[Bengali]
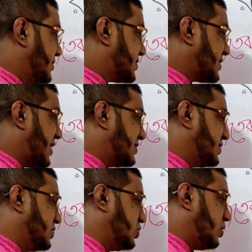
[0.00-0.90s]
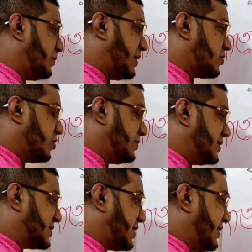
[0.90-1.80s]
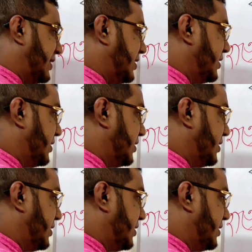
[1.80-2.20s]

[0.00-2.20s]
স্টার চিহ্ন বা রবি স্থানে